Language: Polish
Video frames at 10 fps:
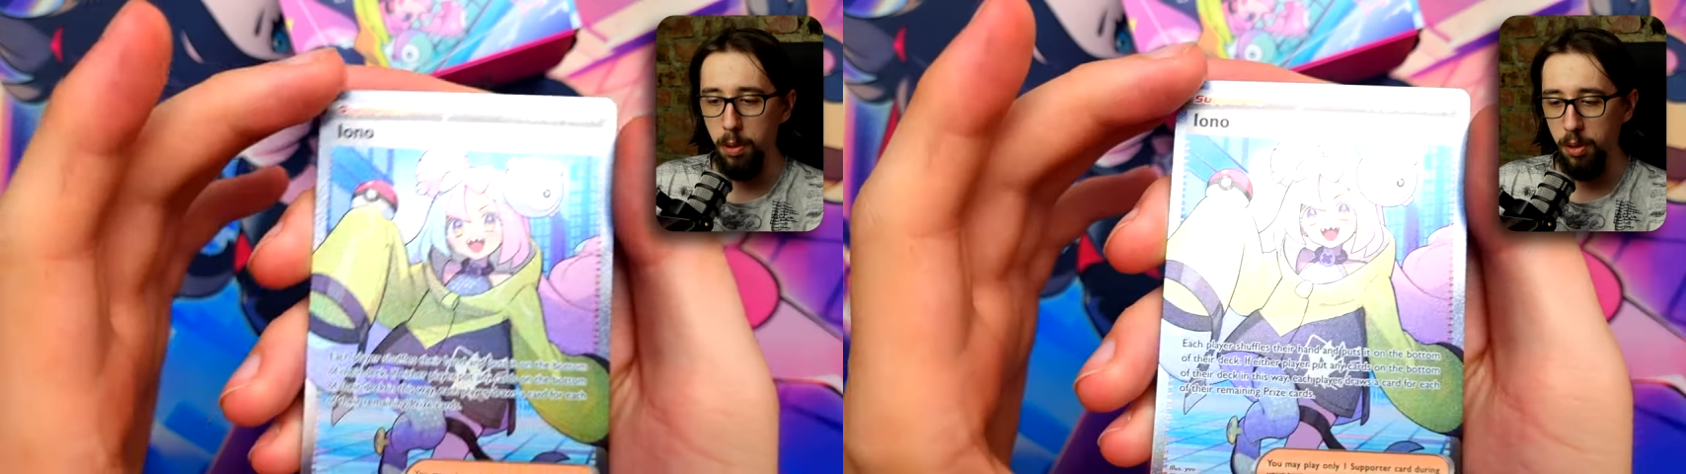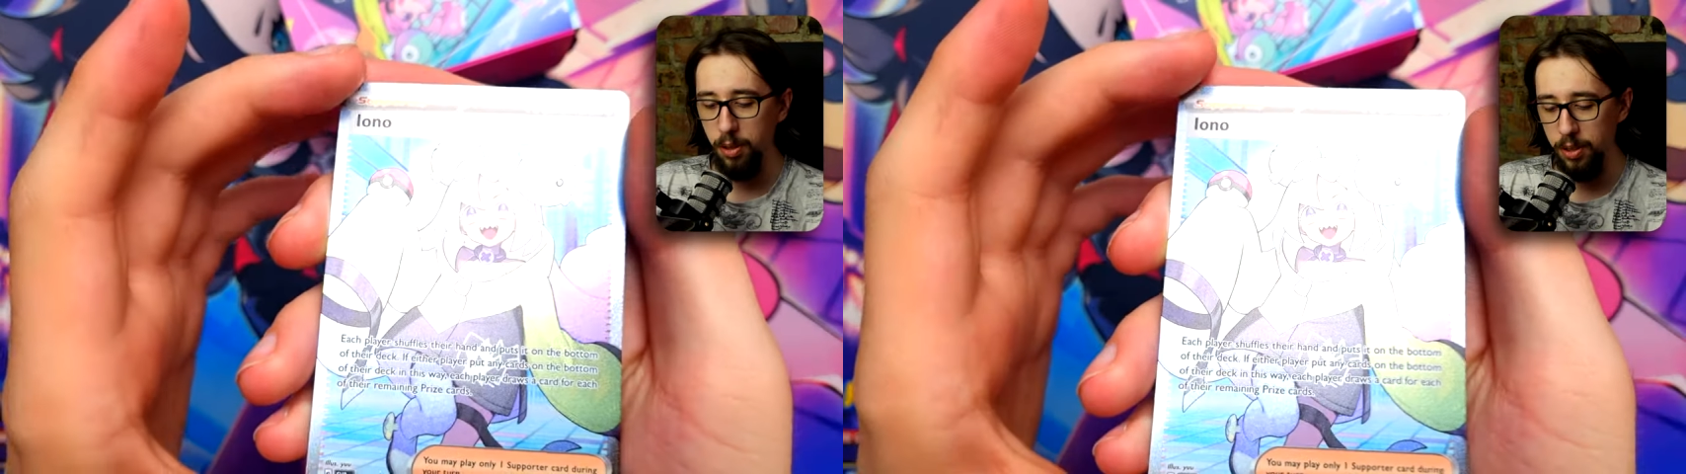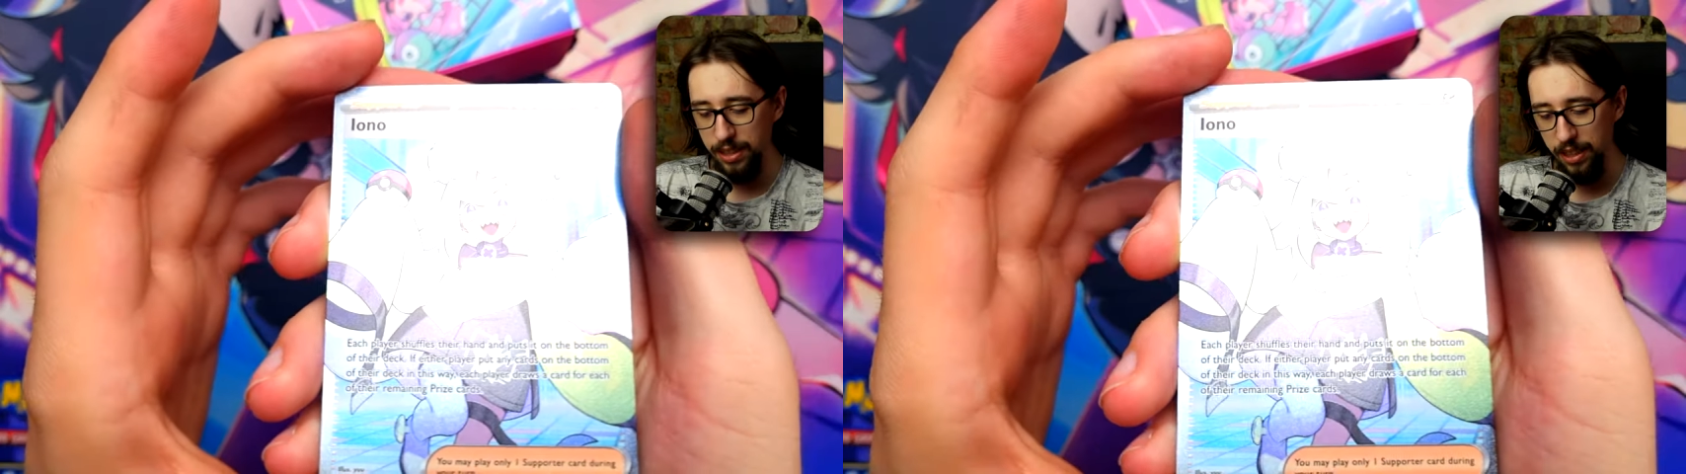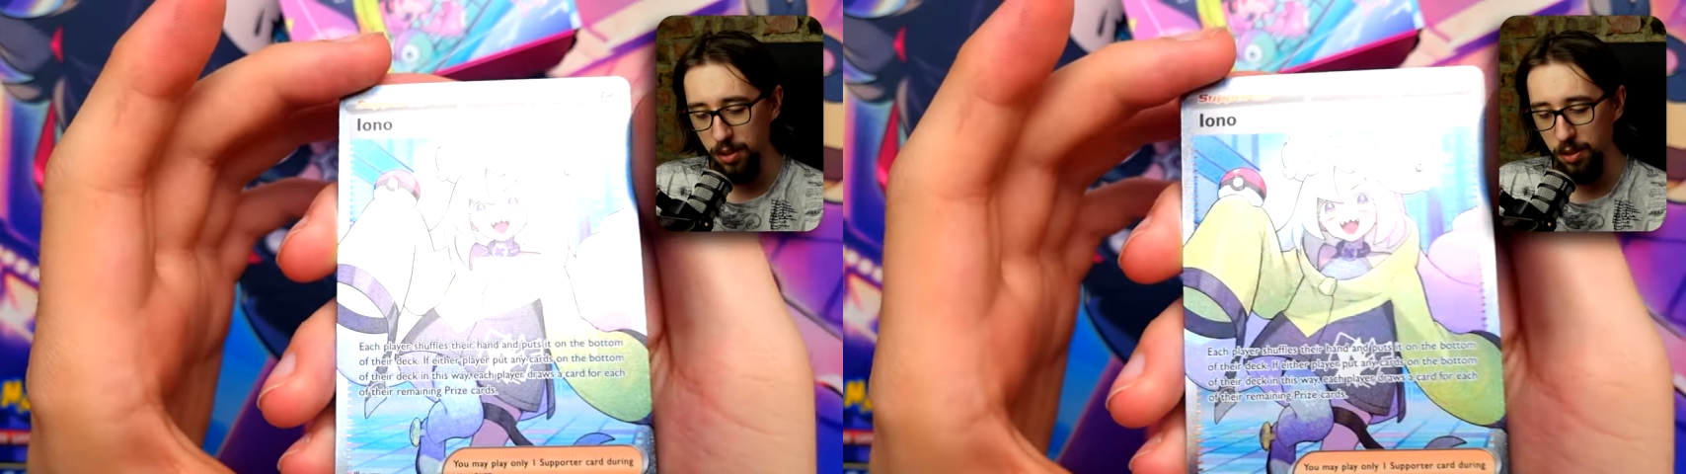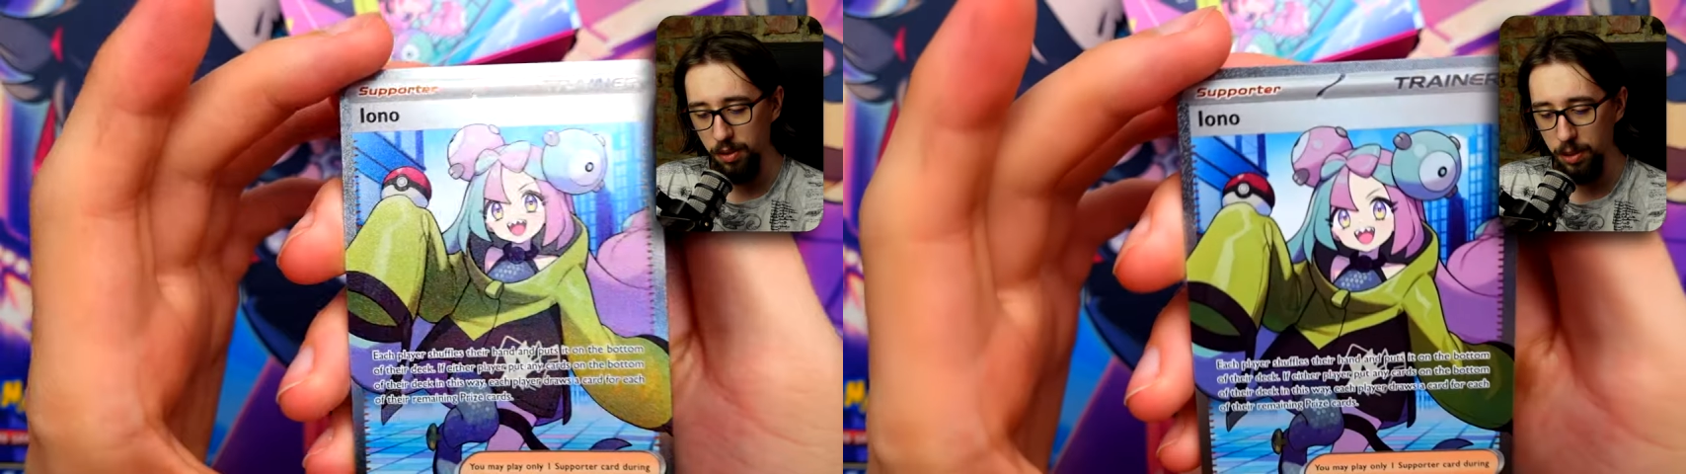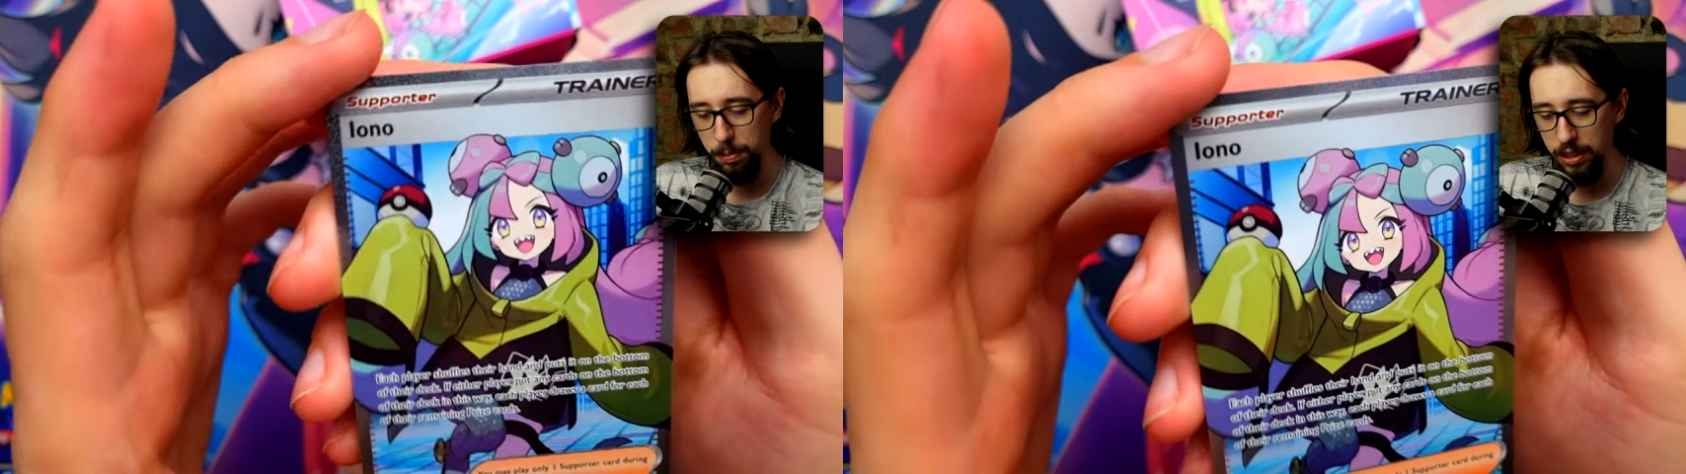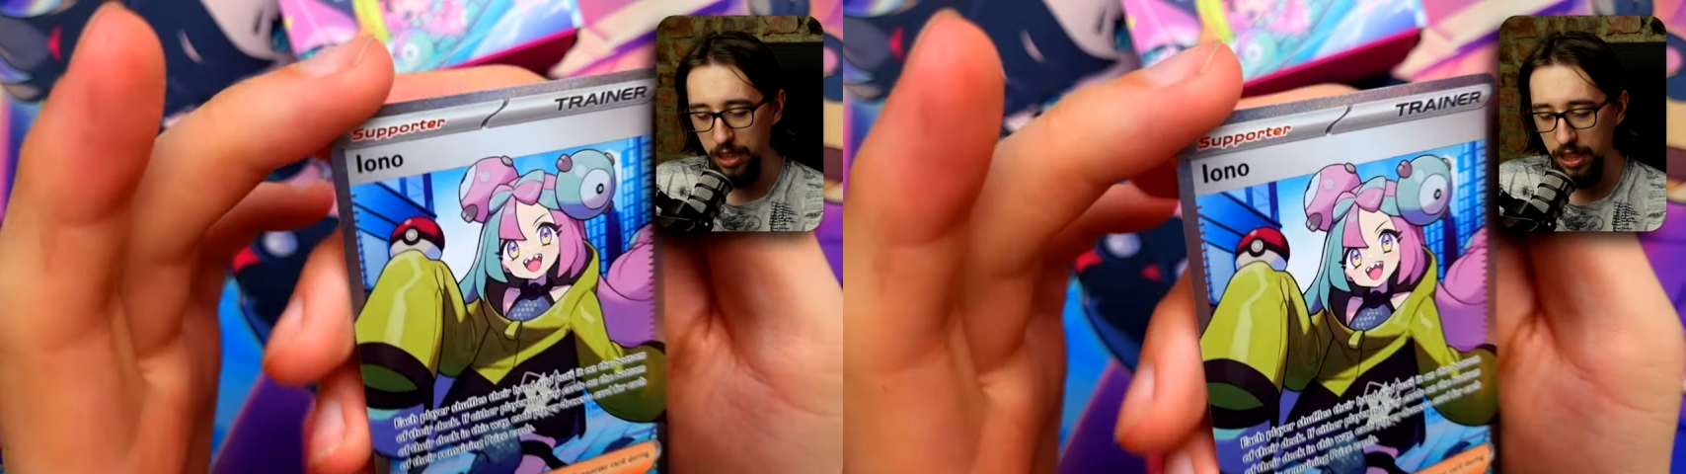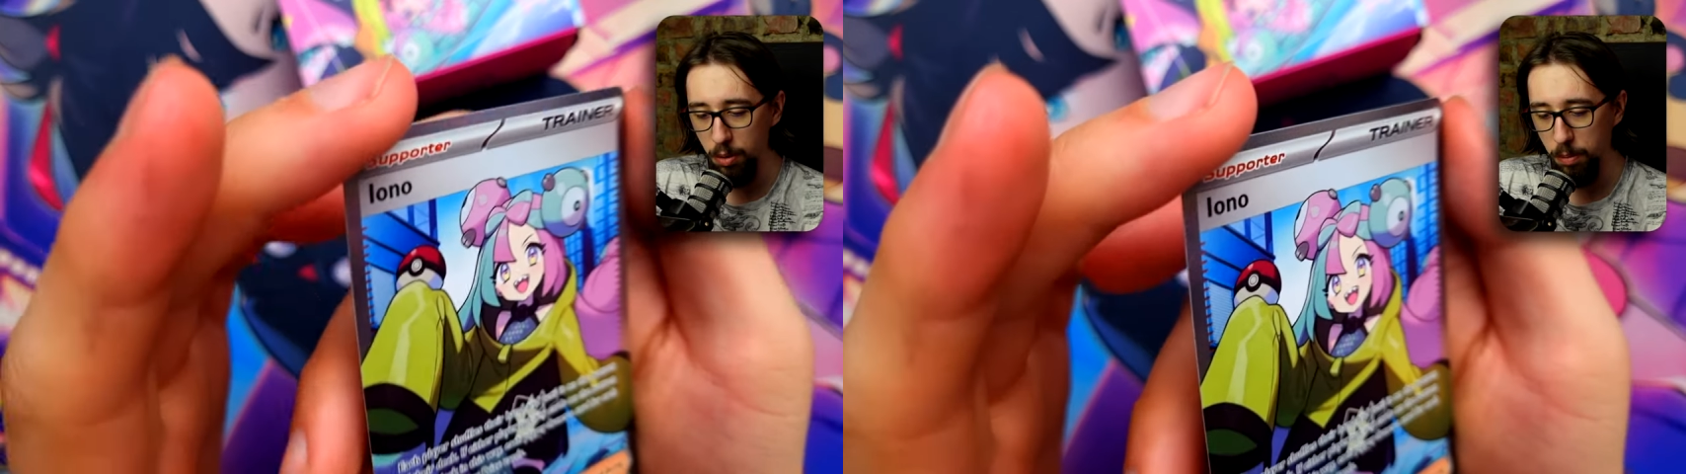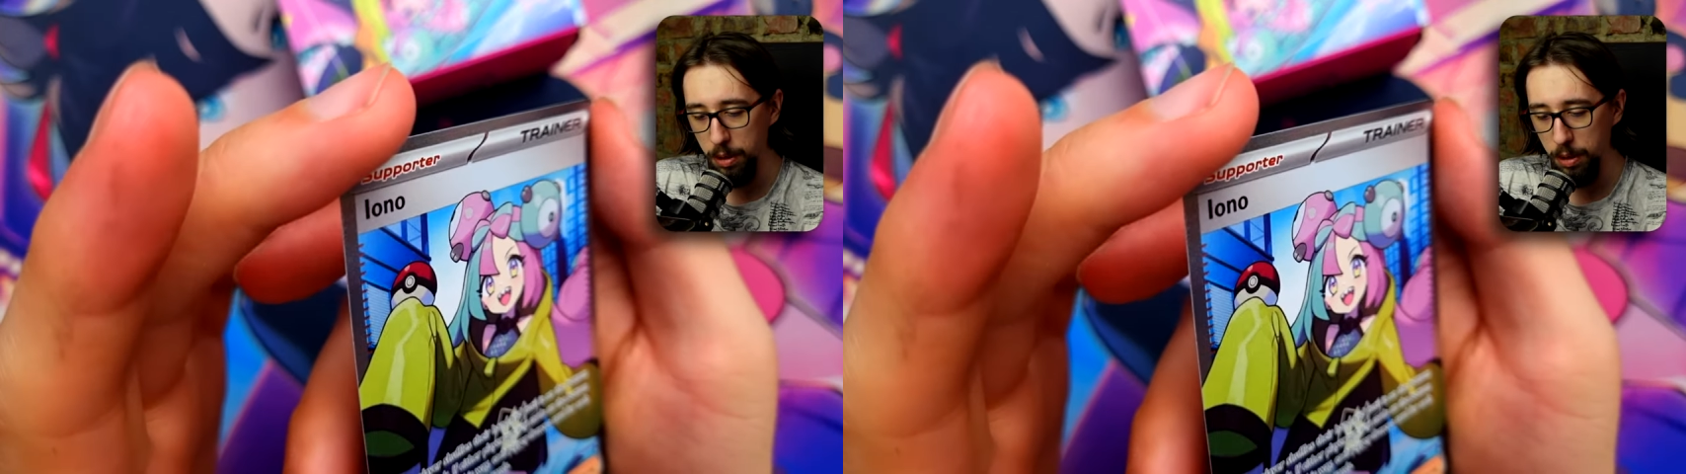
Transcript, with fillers: Poza tą wspaniałą,